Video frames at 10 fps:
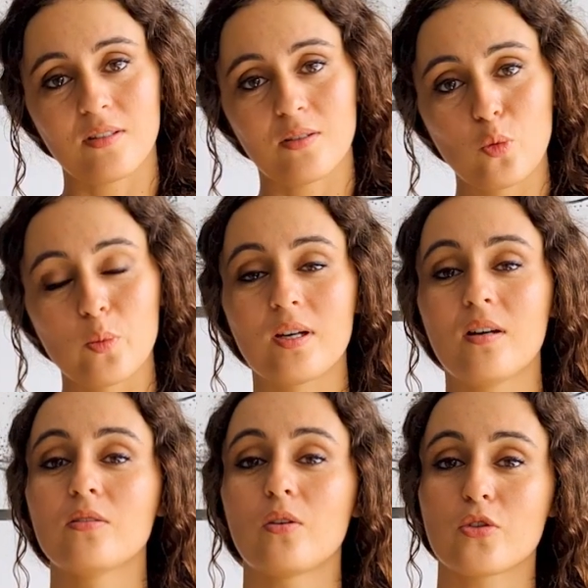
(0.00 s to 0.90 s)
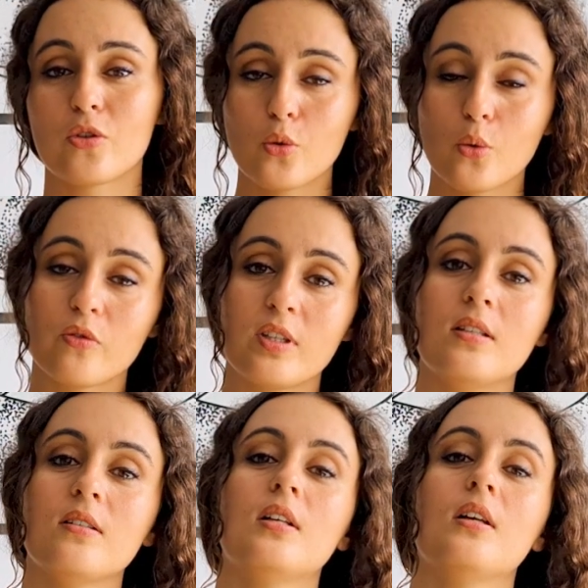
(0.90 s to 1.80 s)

à Nouméa dans le centre-ville